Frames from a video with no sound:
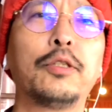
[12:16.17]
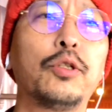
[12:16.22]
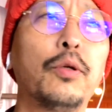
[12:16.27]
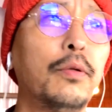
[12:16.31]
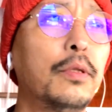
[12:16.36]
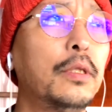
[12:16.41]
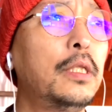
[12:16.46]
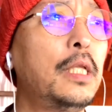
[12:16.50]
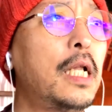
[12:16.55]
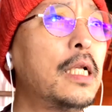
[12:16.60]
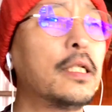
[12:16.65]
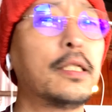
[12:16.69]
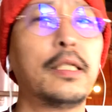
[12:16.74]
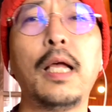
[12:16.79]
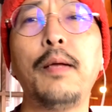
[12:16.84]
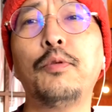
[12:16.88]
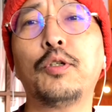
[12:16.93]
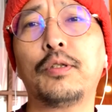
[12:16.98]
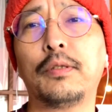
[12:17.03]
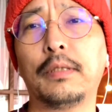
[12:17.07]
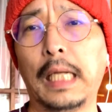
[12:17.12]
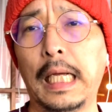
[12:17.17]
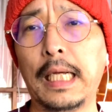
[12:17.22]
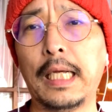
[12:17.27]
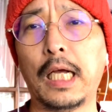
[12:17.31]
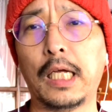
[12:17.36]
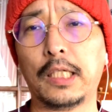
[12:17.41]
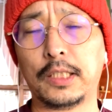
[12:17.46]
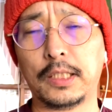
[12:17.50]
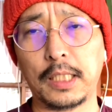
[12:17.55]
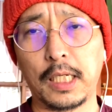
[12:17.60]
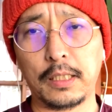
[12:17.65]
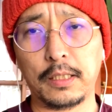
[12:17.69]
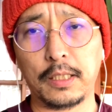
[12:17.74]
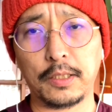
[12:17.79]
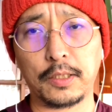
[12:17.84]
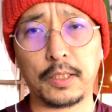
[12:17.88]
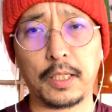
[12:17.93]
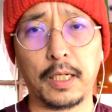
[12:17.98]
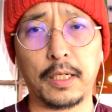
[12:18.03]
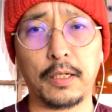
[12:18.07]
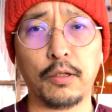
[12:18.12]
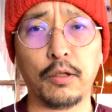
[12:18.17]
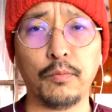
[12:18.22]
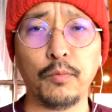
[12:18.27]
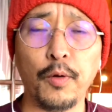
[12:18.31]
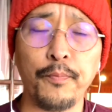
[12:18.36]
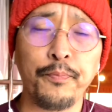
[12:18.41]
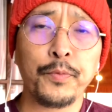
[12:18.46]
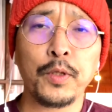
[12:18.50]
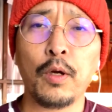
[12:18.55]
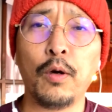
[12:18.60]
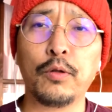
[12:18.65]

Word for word: そんなに寒くないはずなんですけれども、